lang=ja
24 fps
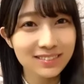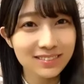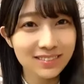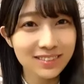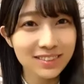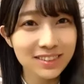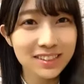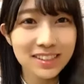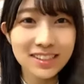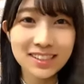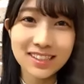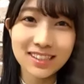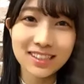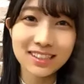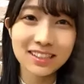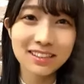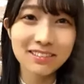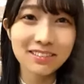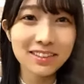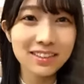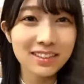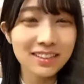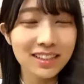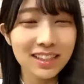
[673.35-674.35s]
もしかしたら決
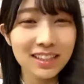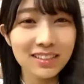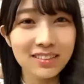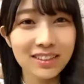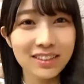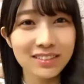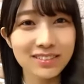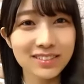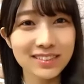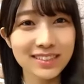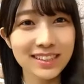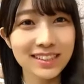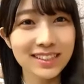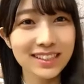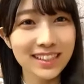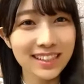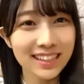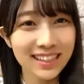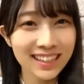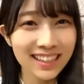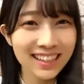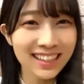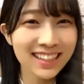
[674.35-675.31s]
まってないのかもしれない